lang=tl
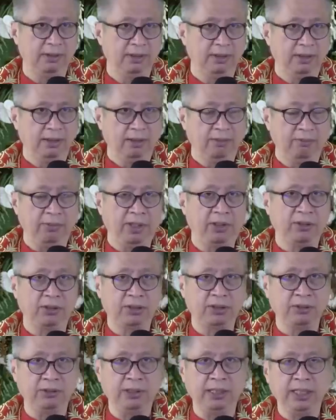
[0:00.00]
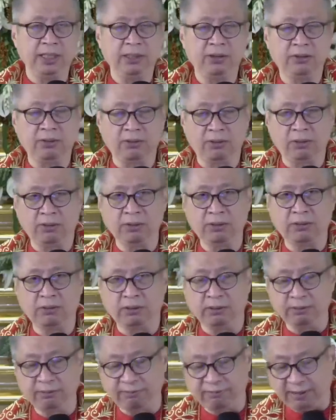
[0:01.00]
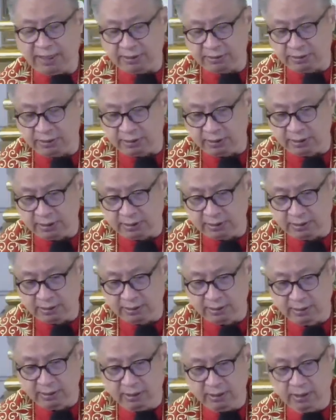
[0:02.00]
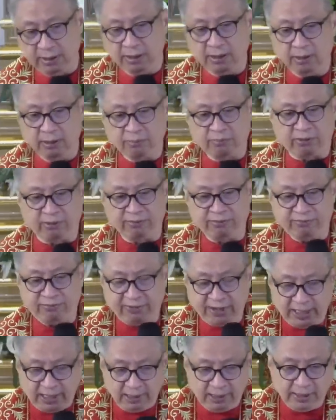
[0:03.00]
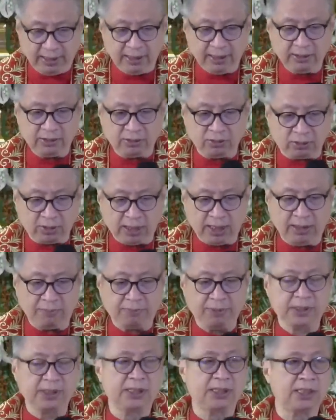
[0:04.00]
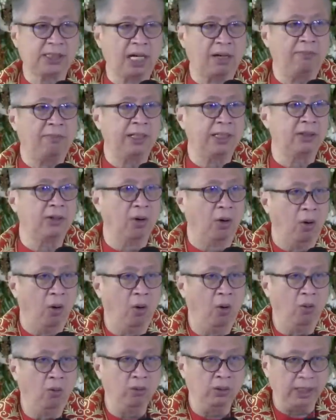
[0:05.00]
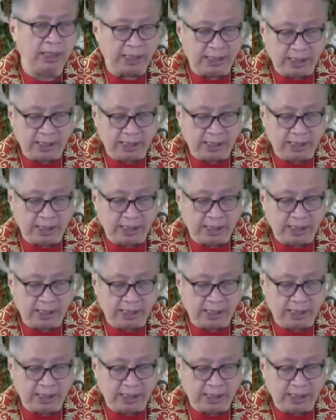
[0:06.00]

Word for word: because you need to go to confession for failing to keep Sabbath holy